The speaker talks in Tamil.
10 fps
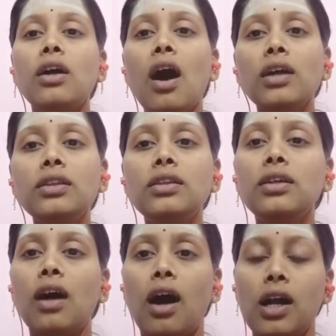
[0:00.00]
காத்து
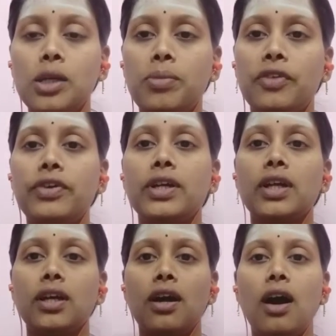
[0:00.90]
ஆள்பவர்
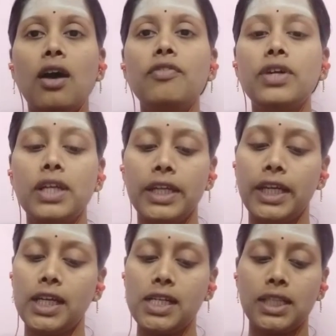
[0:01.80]
காவல்
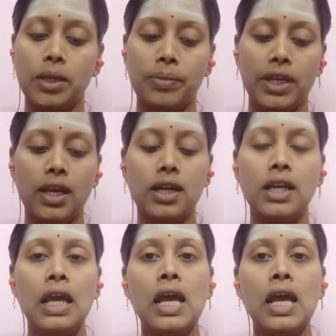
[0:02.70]
இகழ்ந்தமையால்